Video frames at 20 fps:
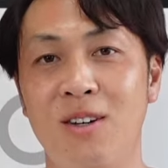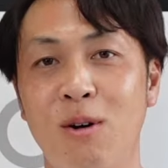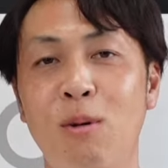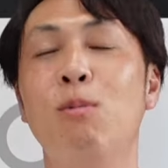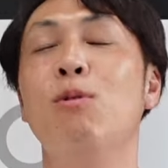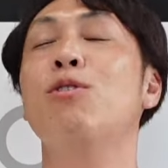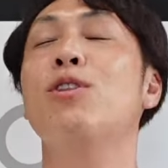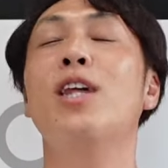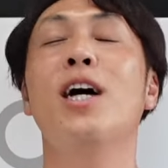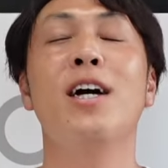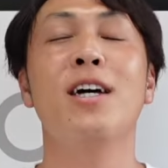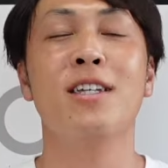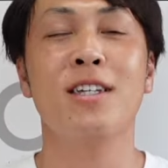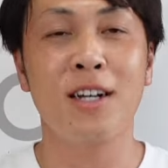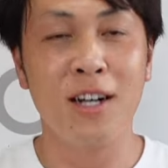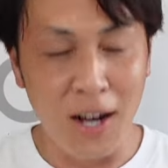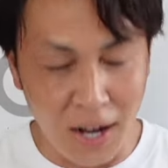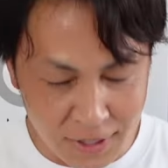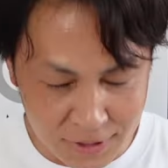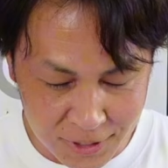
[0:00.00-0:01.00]
思った
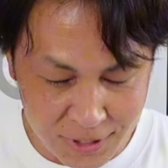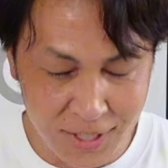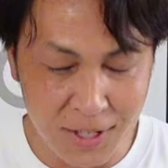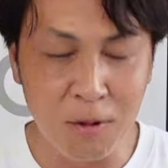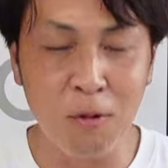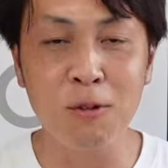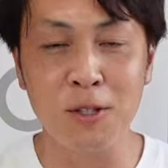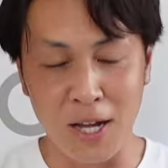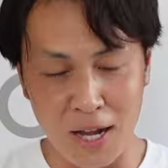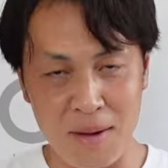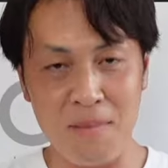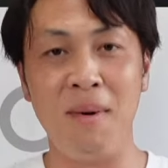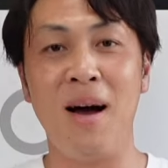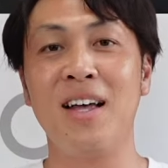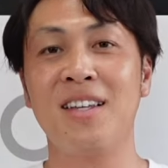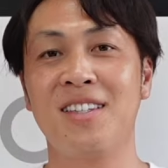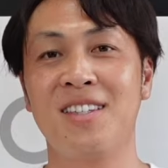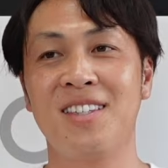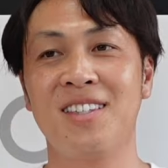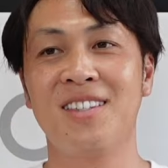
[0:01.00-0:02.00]
感じでござい
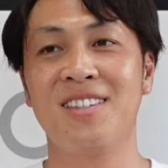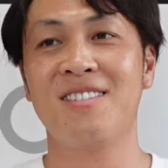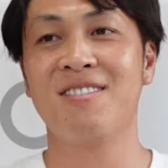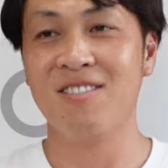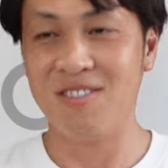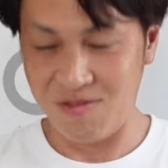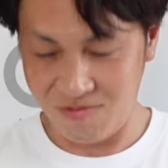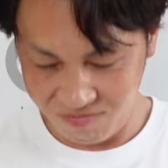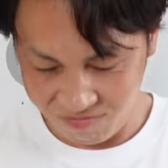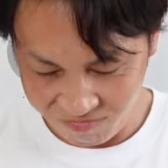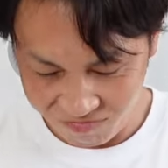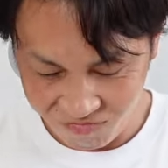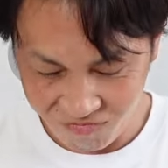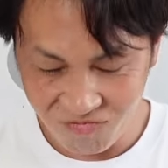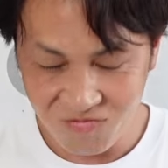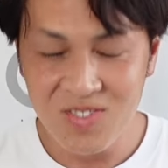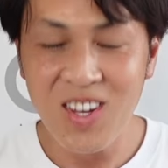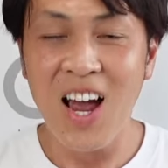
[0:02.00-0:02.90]
ます。そういうことです、